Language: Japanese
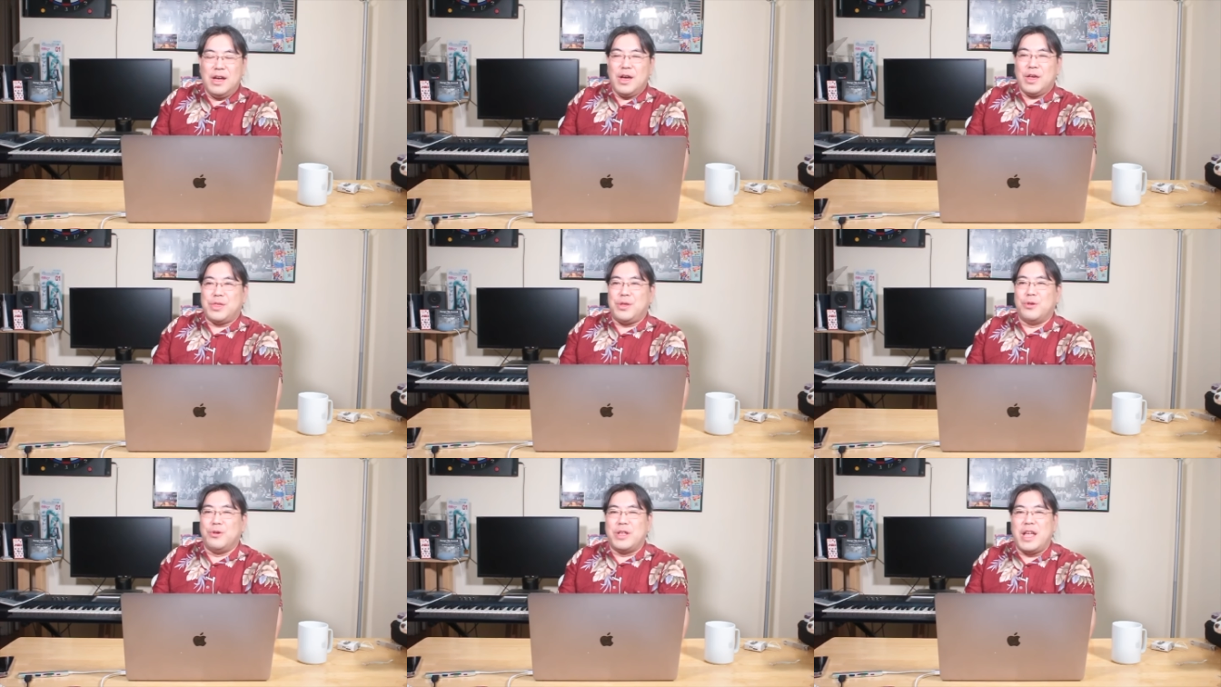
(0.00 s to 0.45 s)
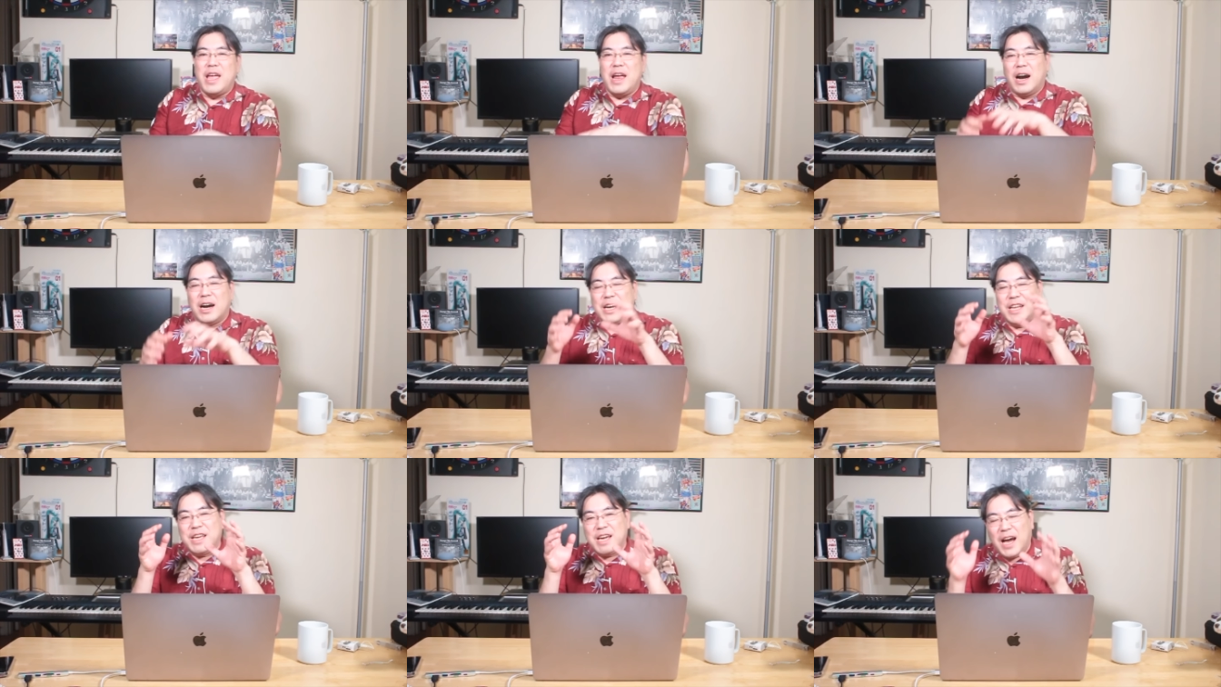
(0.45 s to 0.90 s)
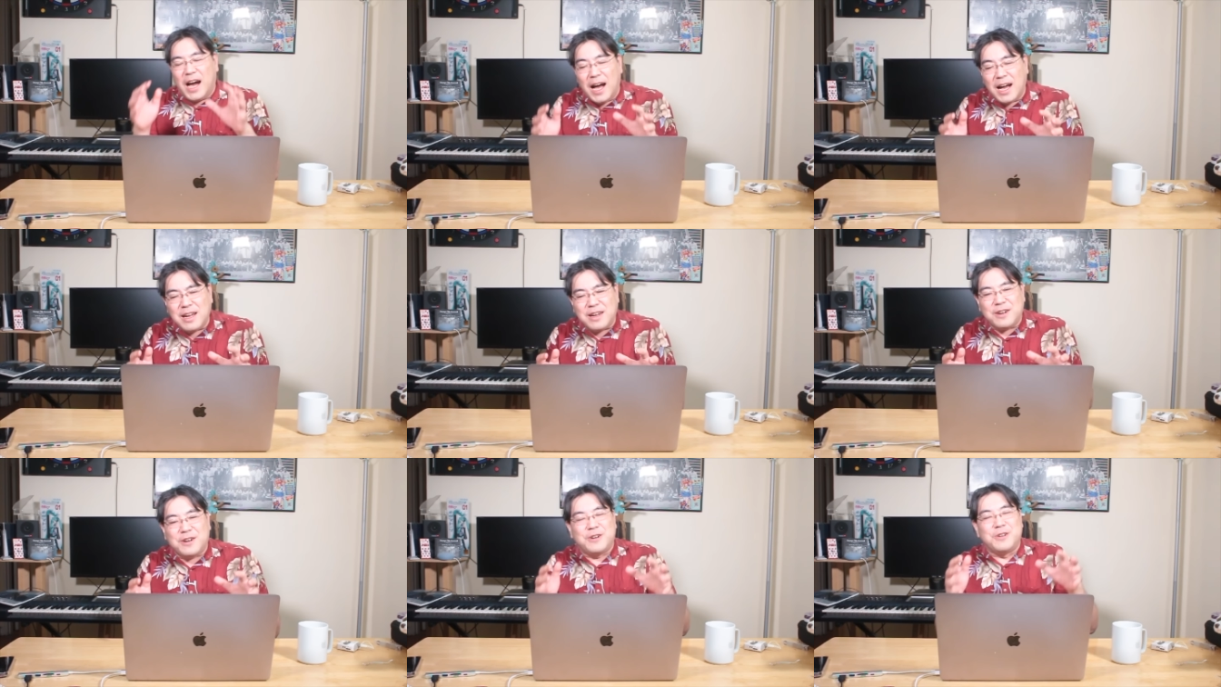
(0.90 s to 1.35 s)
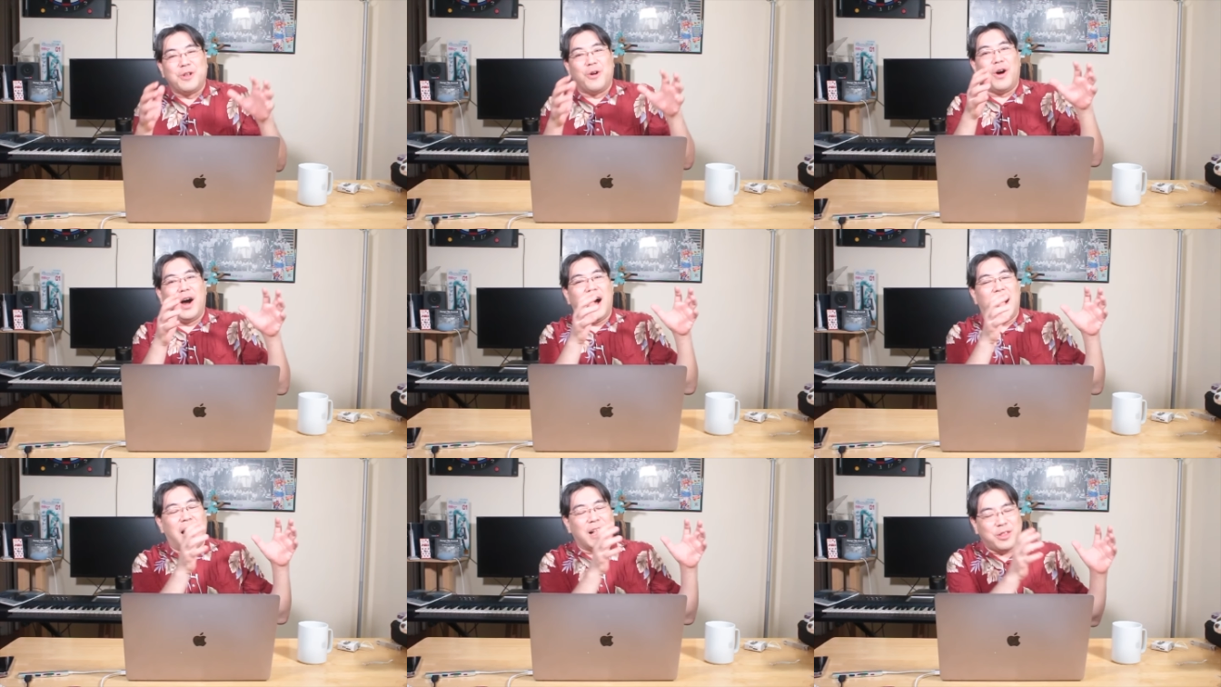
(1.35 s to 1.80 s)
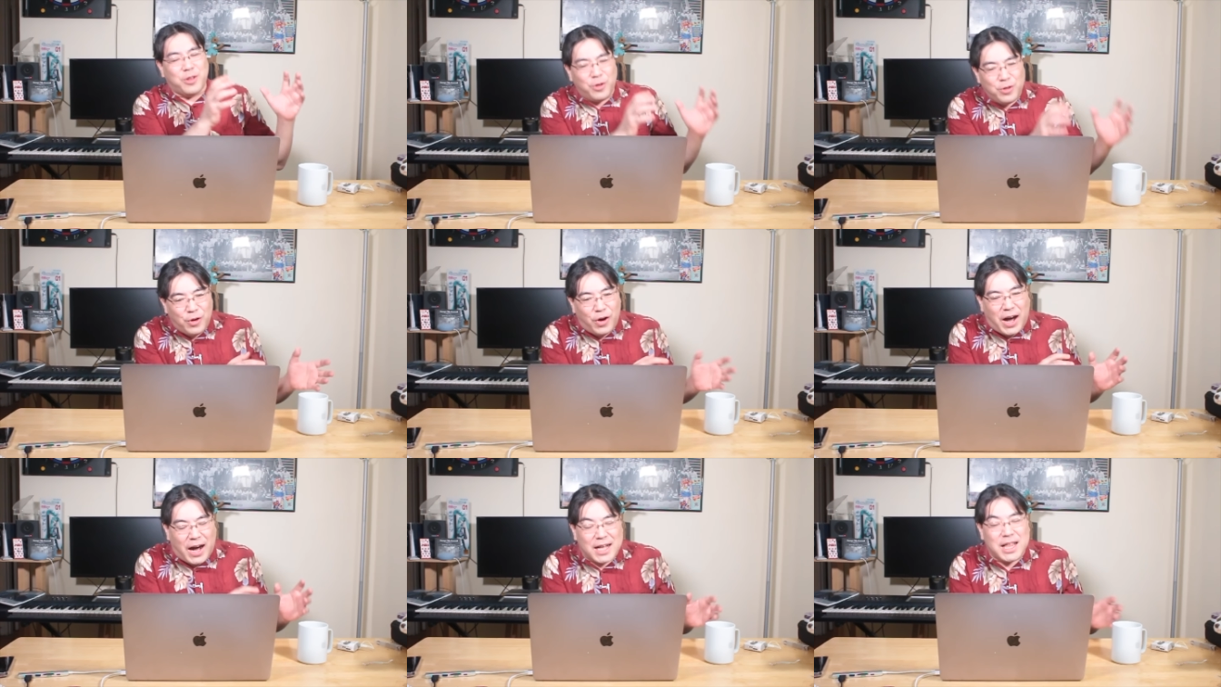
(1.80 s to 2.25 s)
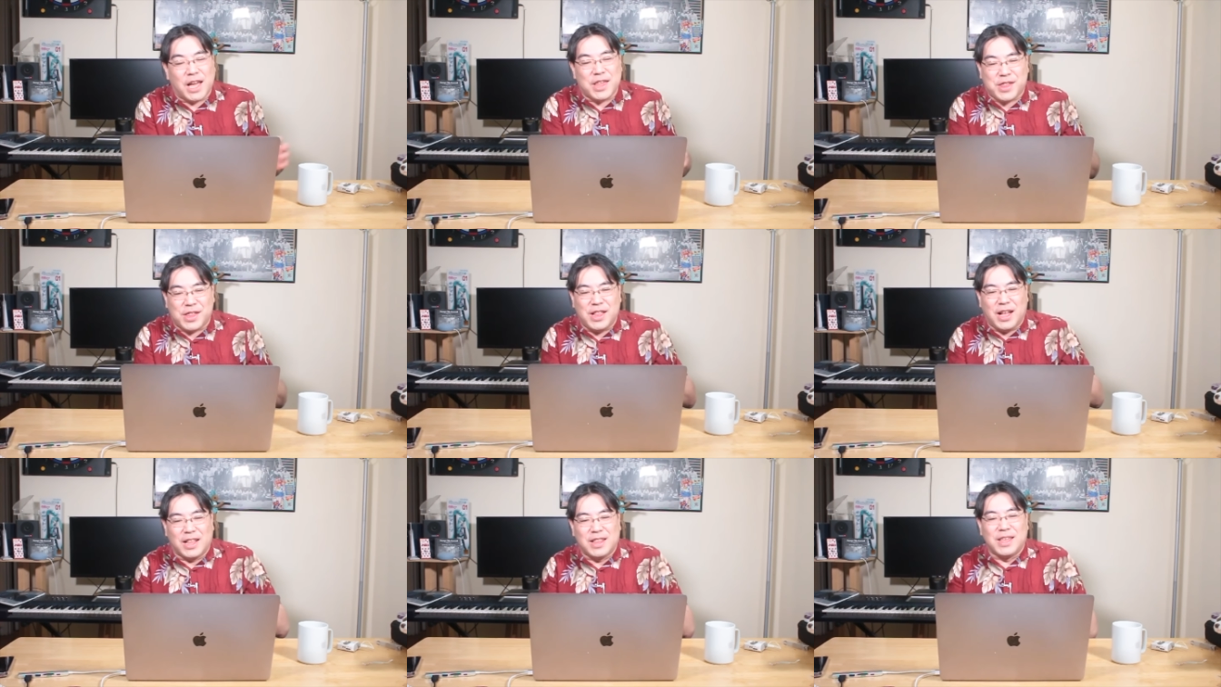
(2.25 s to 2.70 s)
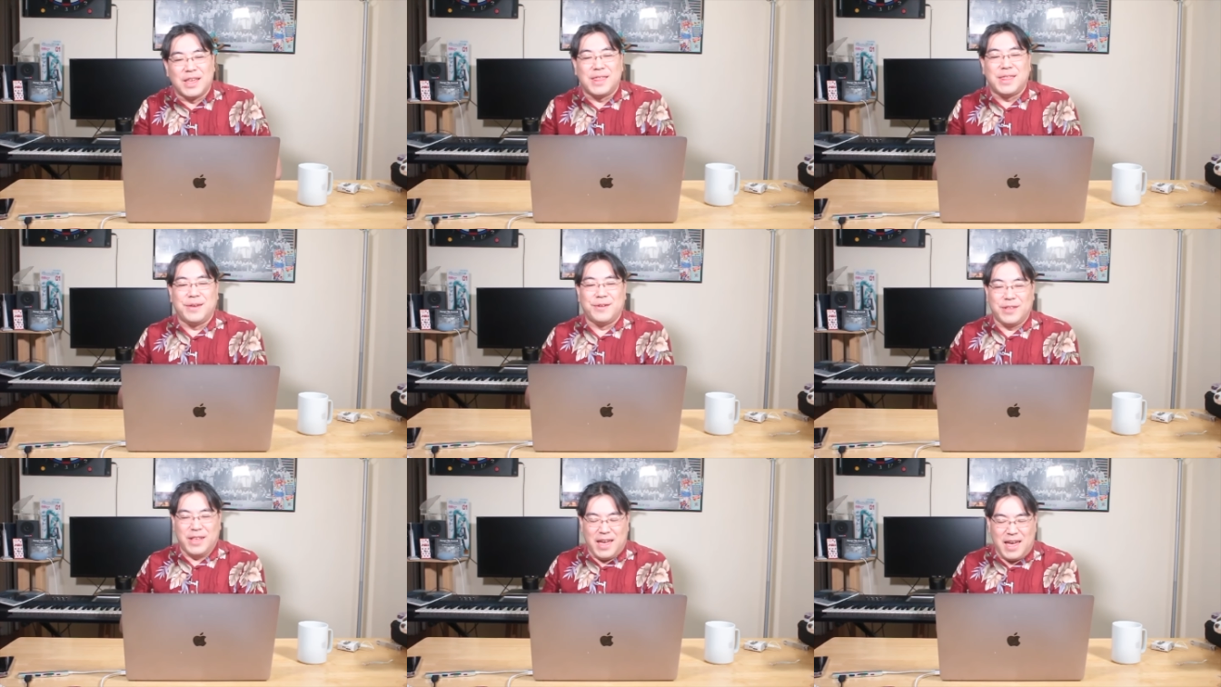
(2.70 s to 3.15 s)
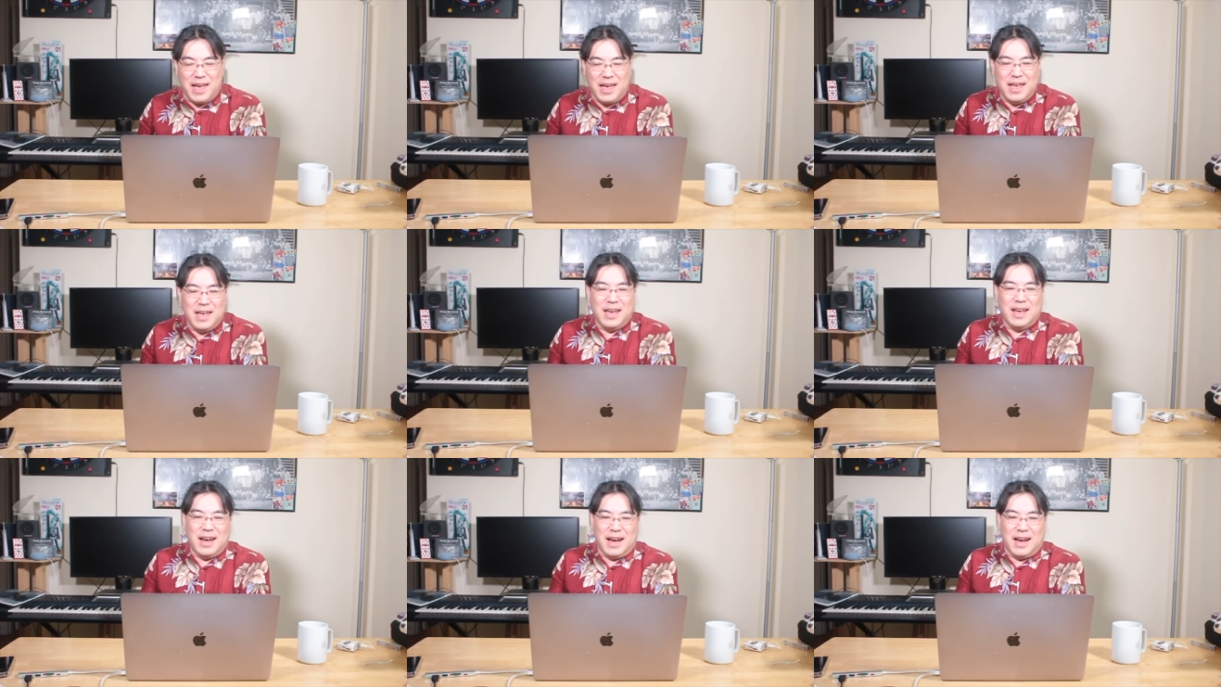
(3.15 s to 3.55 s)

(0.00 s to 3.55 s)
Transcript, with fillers: そのね、リハックの後の話なんですよね。